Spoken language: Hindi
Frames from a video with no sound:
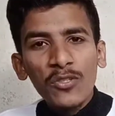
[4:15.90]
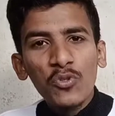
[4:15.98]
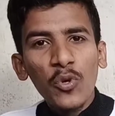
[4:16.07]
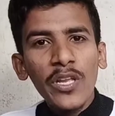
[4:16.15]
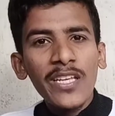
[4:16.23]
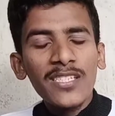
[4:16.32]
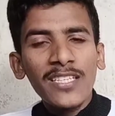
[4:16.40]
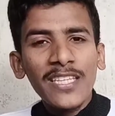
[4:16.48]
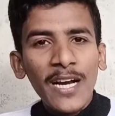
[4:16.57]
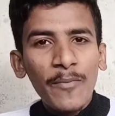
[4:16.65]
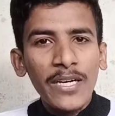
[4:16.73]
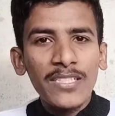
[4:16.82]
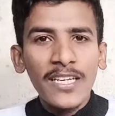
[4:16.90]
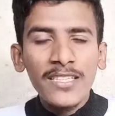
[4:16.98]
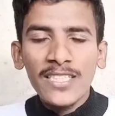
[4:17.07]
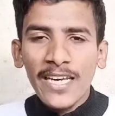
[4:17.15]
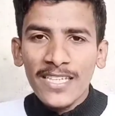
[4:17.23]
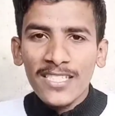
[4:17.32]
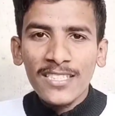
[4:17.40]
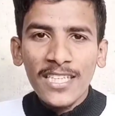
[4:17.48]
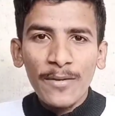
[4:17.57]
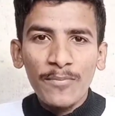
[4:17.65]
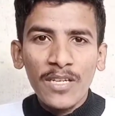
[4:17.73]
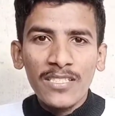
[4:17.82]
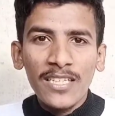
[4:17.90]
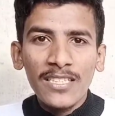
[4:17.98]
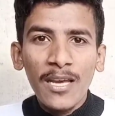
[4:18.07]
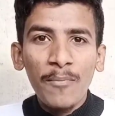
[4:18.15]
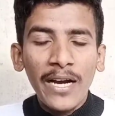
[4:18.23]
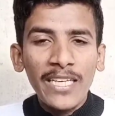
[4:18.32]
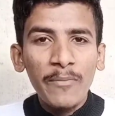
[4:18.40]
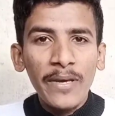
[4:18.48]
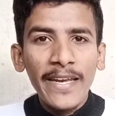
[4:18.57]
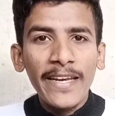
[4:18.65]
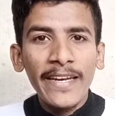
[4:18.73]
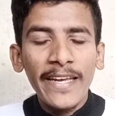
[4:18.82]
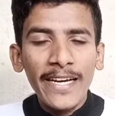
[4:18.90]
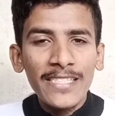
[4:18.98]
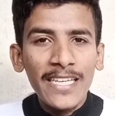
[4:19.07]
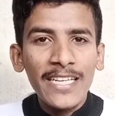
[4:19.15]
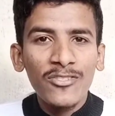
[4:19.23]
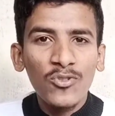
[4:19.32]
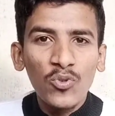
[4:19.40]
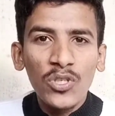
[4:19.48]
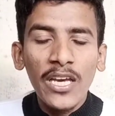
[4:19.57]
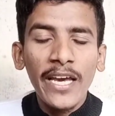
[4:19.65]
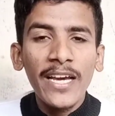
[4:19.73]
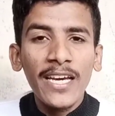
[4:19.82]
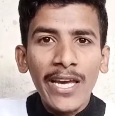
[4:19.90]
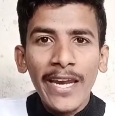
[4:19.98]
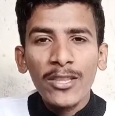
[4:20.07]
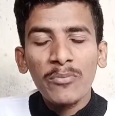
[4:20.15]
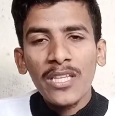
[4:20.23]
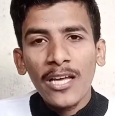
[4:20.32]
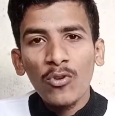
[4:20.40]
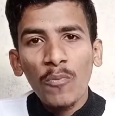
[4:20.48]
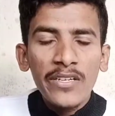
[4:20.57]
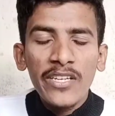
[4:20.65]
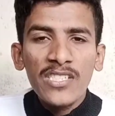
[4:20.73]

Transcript: जुड़े रह सकते हैं हमारे साथ चैनल सब्सक्राइब कर सकते हैं बाकी मैंने एक नया चैनल शुरू किया है अगर है तो बता दूँ